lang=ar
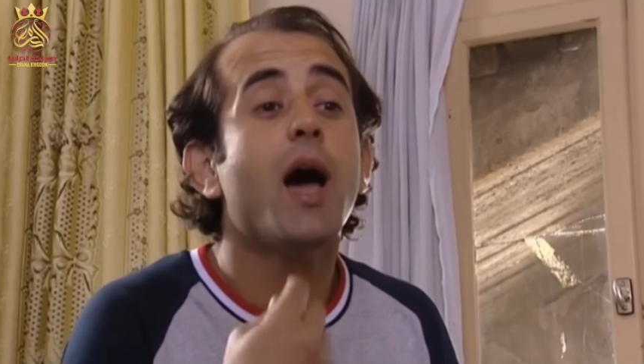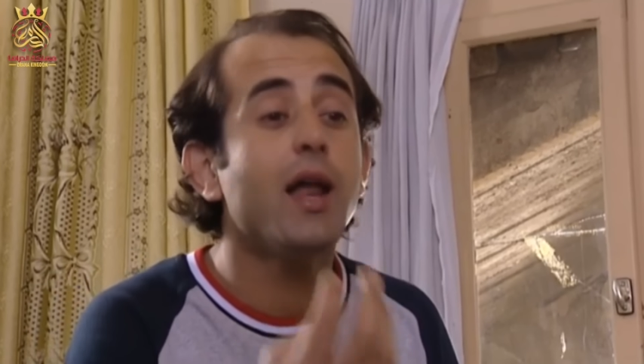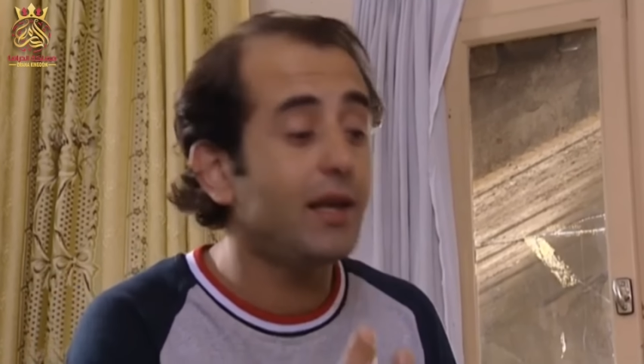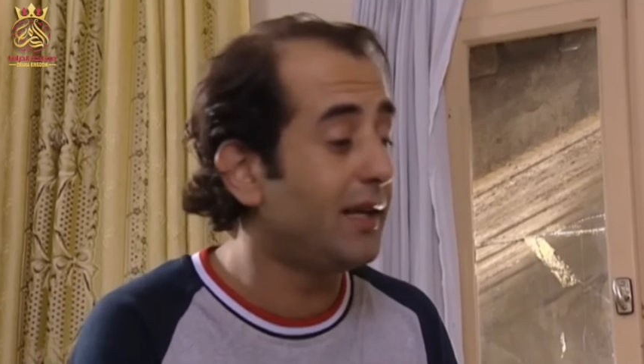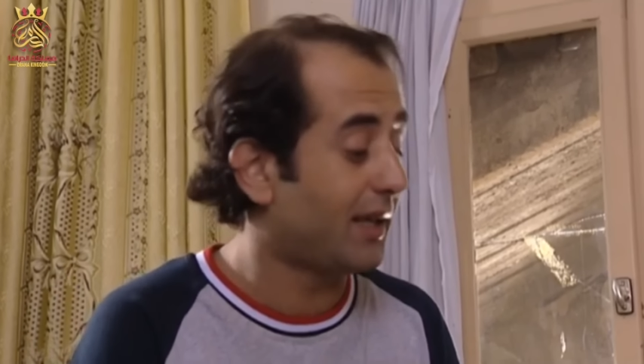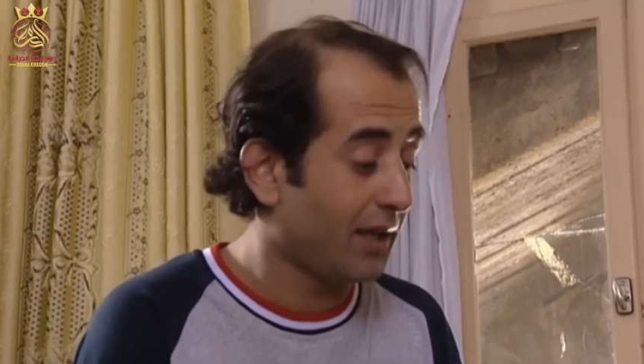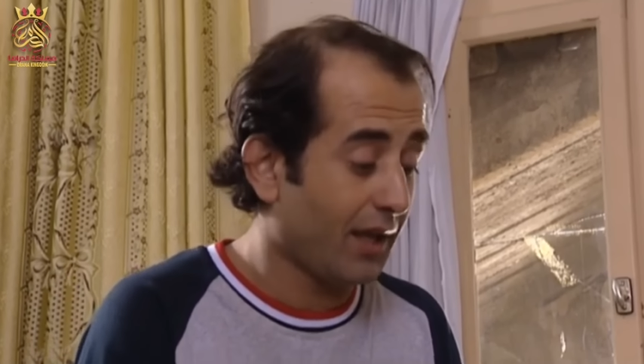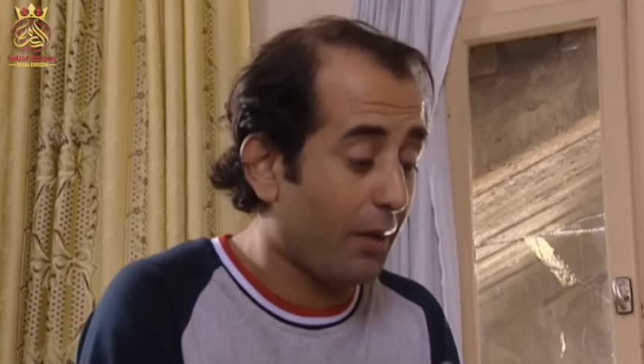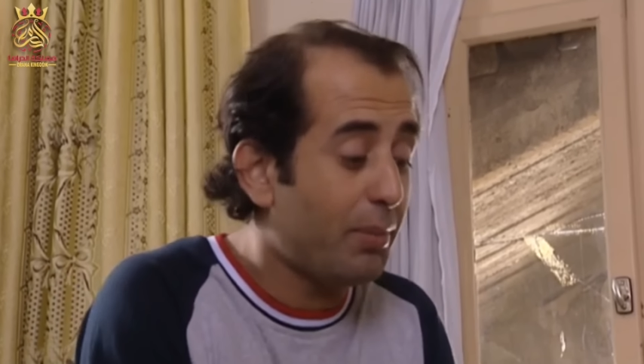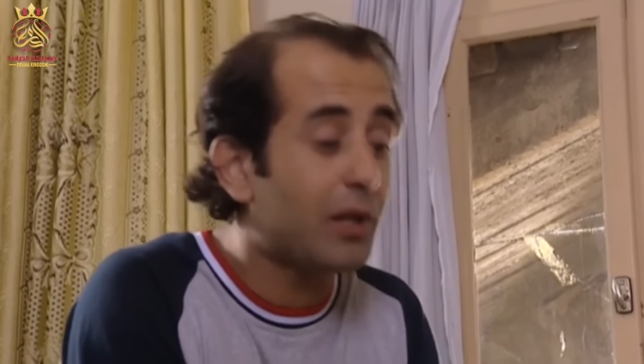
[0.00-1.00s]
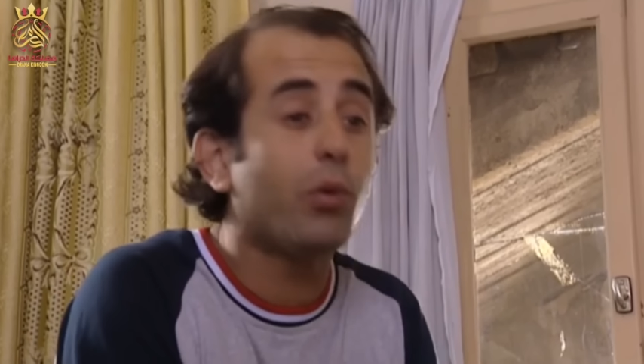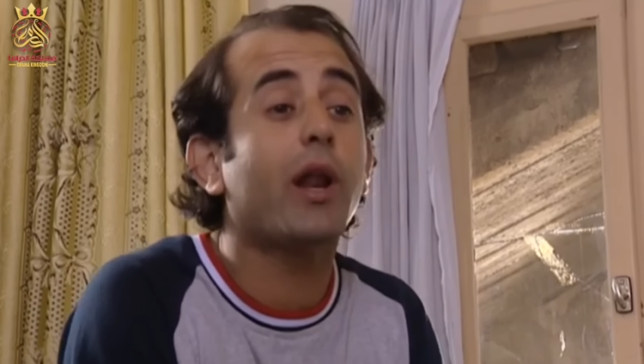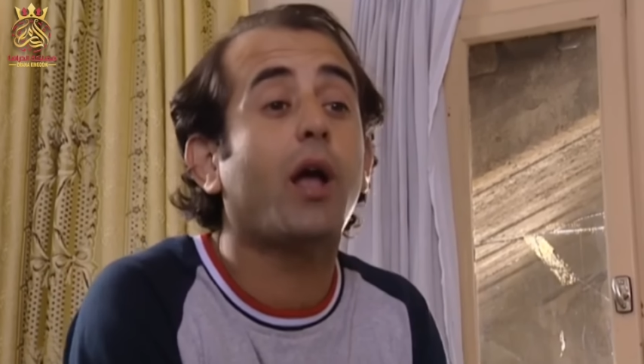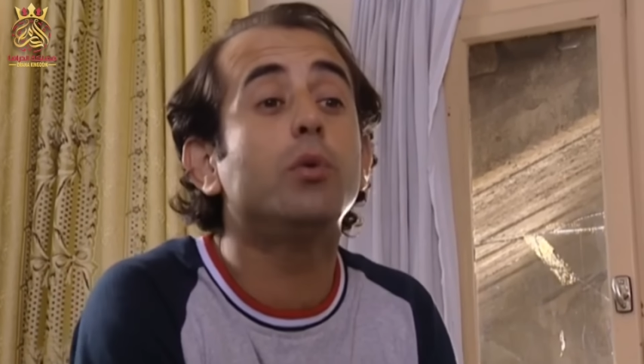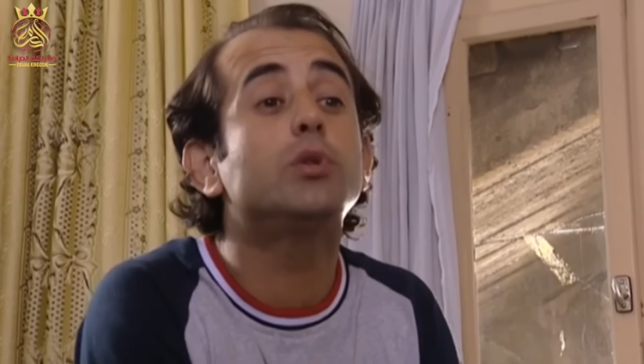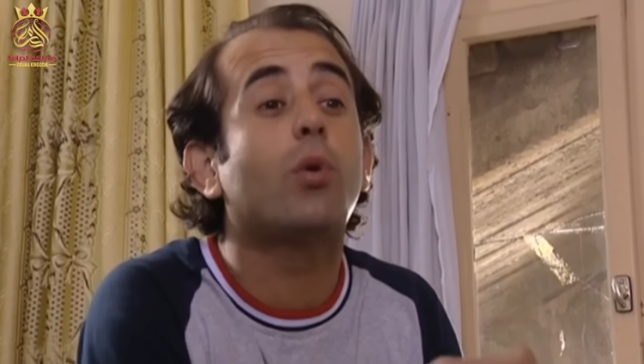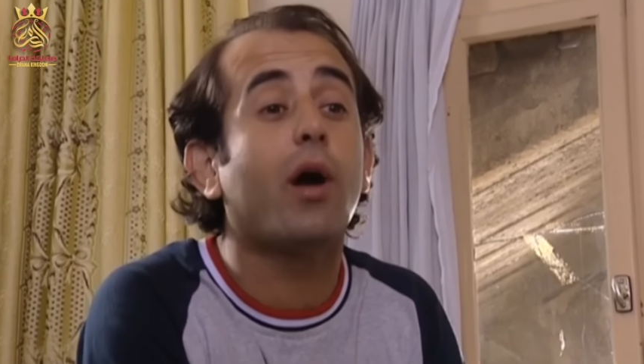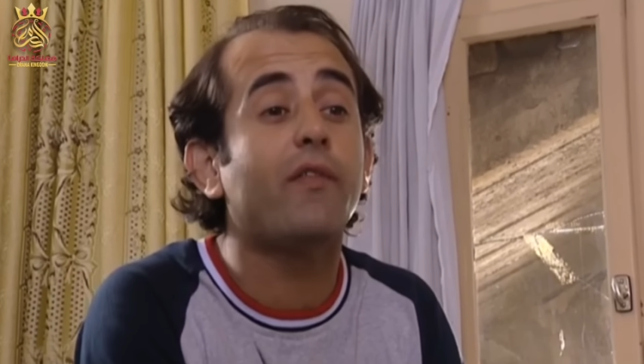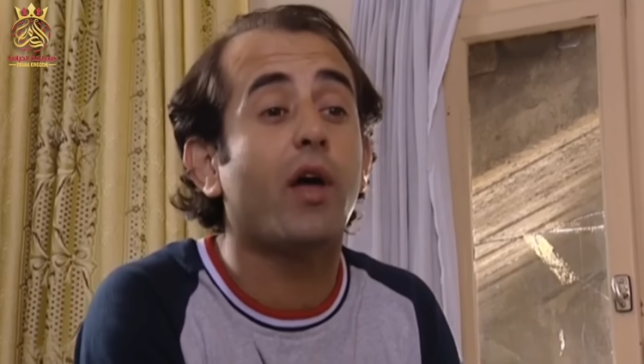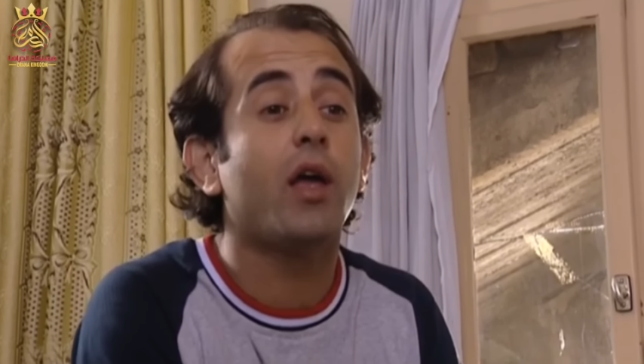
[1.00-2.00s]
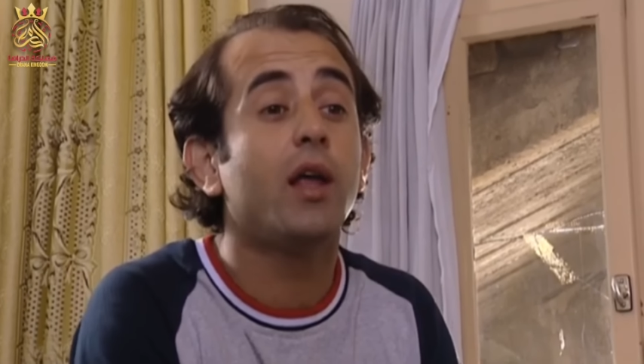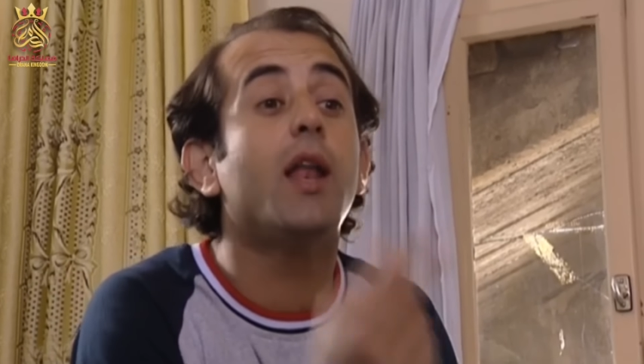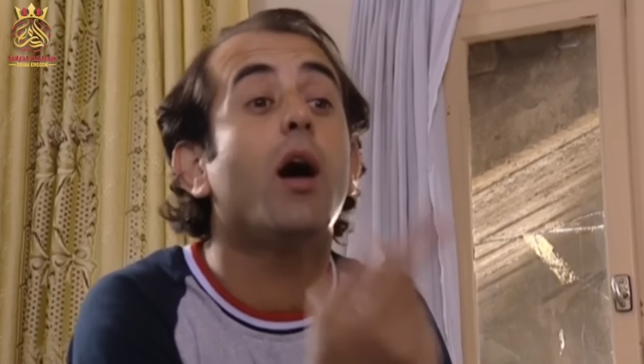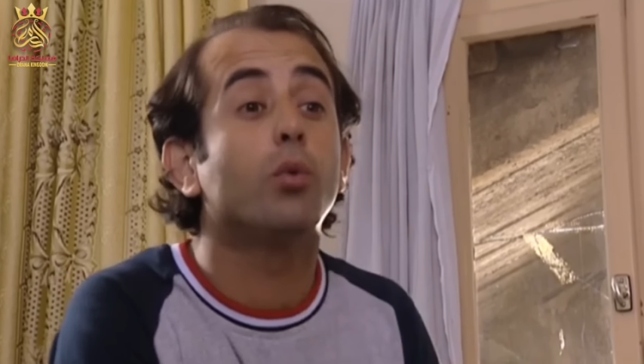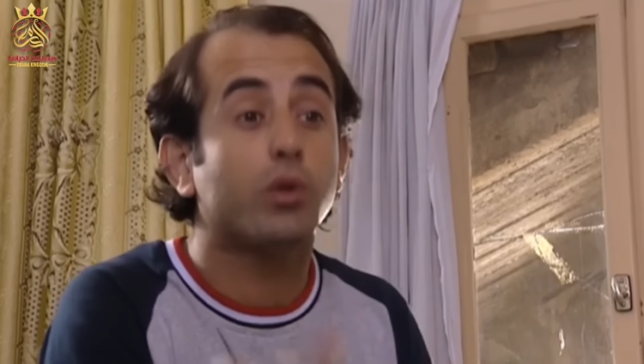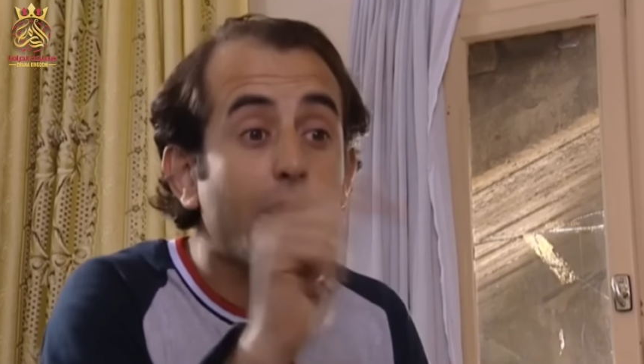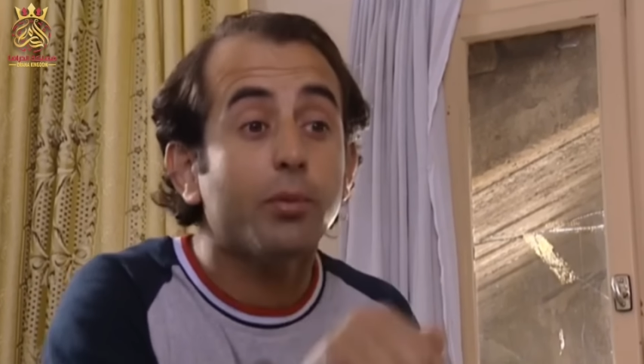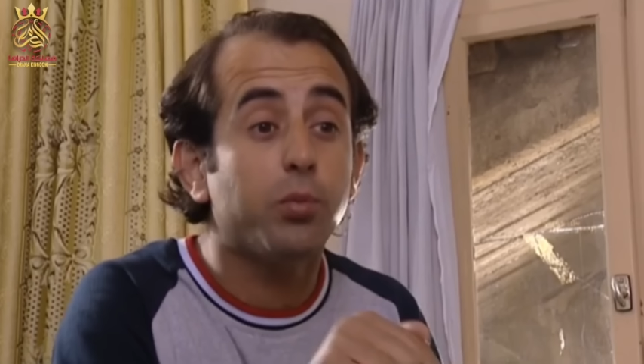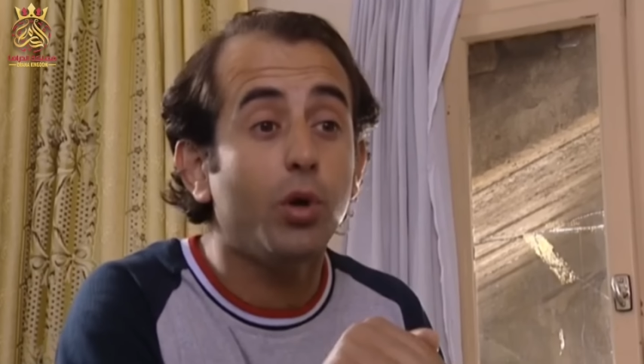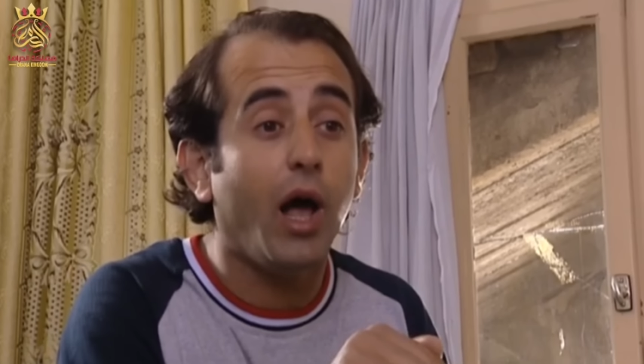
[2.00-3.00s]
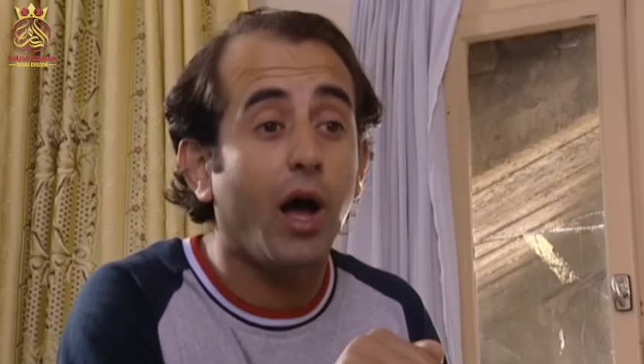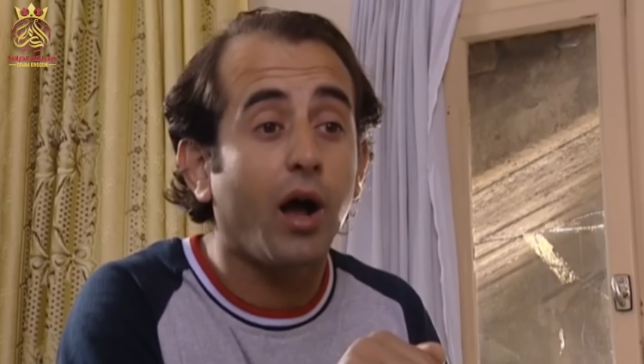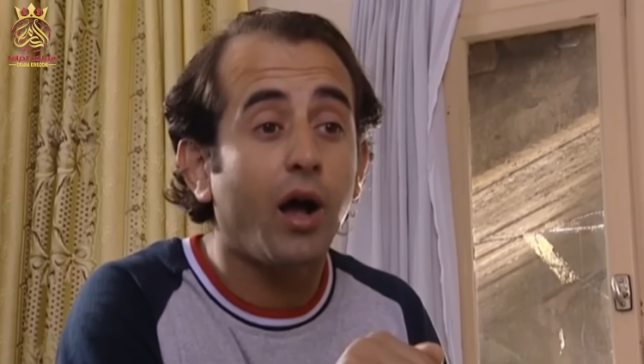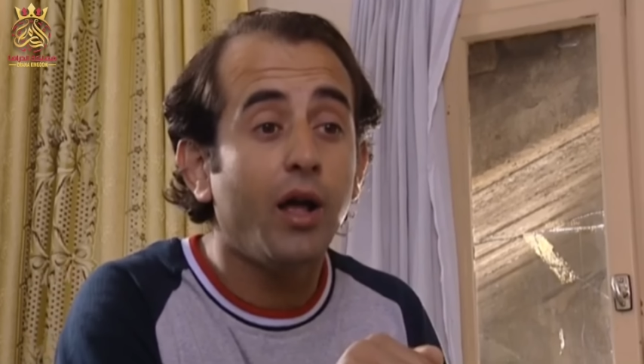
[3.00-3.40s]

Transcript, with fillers: انا اللي عبيت الورقه وجه وقفا لا وطلبت ملحق